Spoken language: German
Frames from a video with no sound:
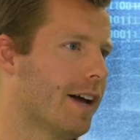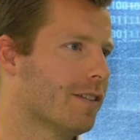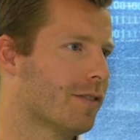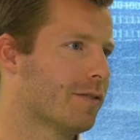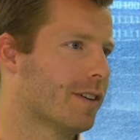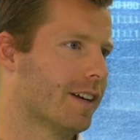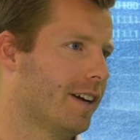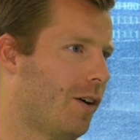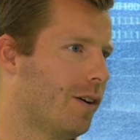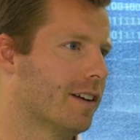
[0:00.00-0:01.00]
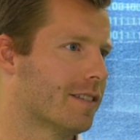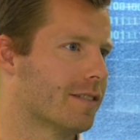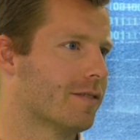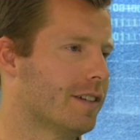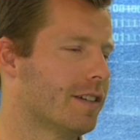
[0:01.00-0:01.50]
eins, was wir auch als
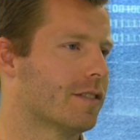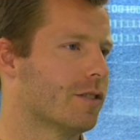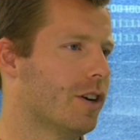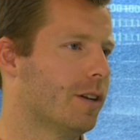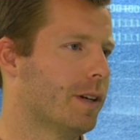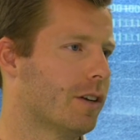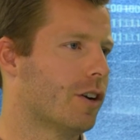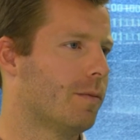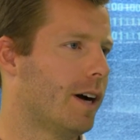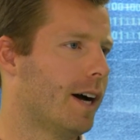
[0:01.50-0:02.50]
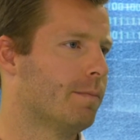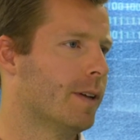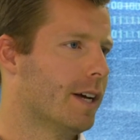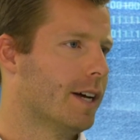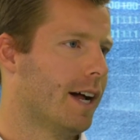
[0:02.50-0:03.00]
ein wichtiges Learning mitgenommen
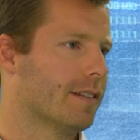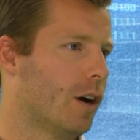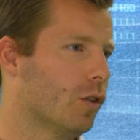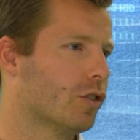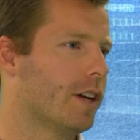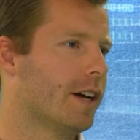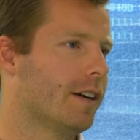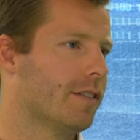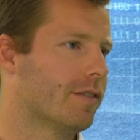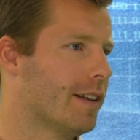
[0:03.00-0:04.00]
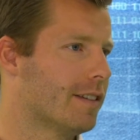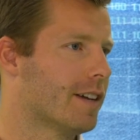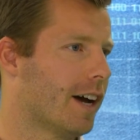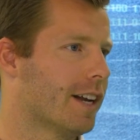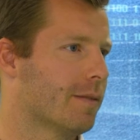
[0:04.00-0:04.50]
haben, als Aussteller weiß ich
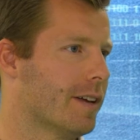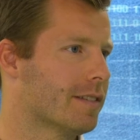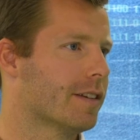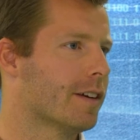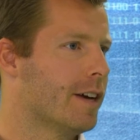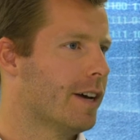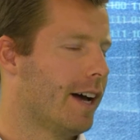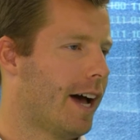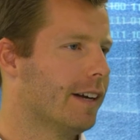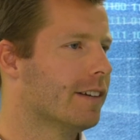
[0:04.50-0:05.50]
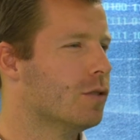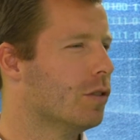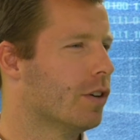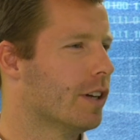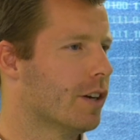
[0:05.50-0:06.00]
nach einer Messe eigentlich
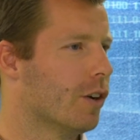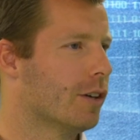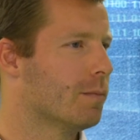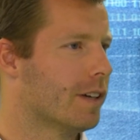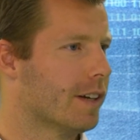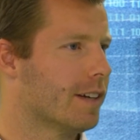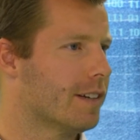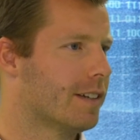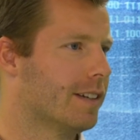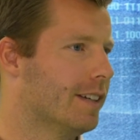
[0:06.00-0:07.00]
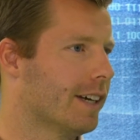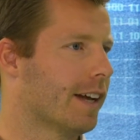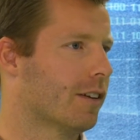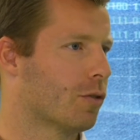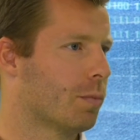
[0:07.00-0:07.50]
nur von den Leuten, mit denen ich
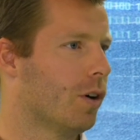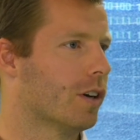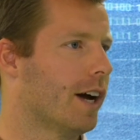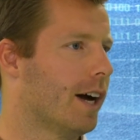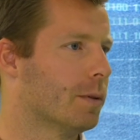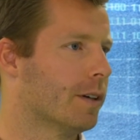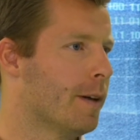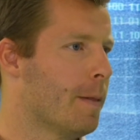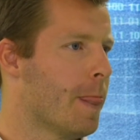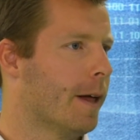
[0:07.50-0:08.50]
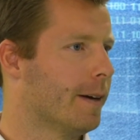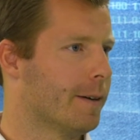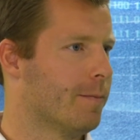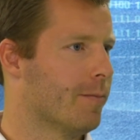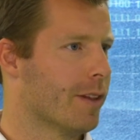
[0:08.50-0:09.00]
direkt gesprochen habe,
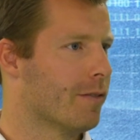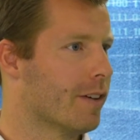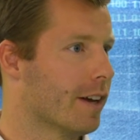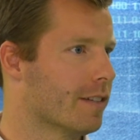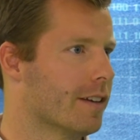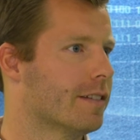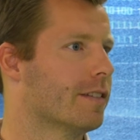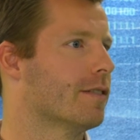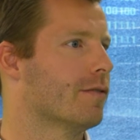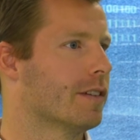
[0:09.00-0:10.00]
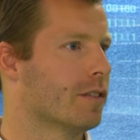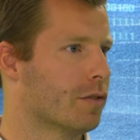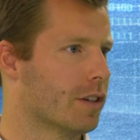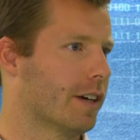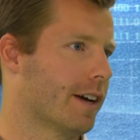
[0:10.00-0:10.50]
ähm, wer das ist, was sie
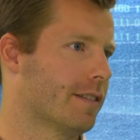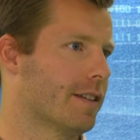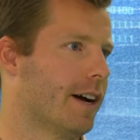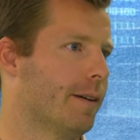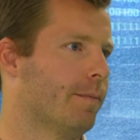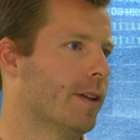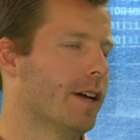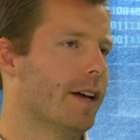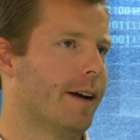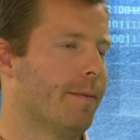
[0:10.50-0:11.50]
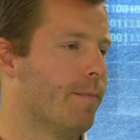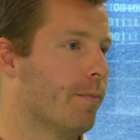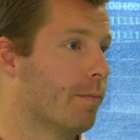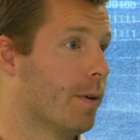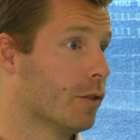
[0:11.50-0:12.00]
für Interessen haben. Mhm.
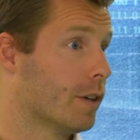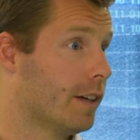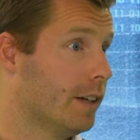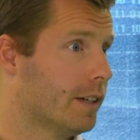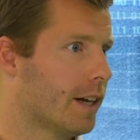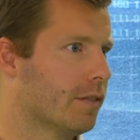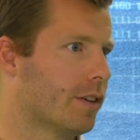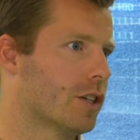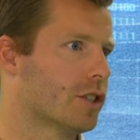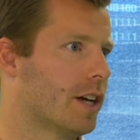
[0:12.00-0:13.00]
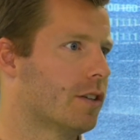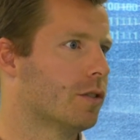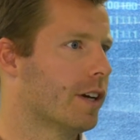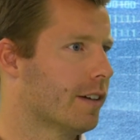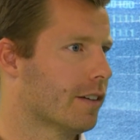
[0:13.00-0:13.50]
Ähm, bei so einer digitalen
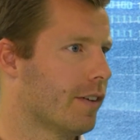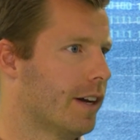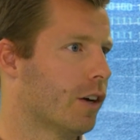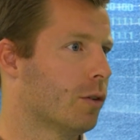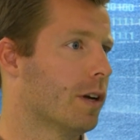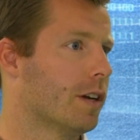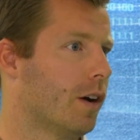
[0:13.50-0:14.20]
Veranstaltung geht das weit darüber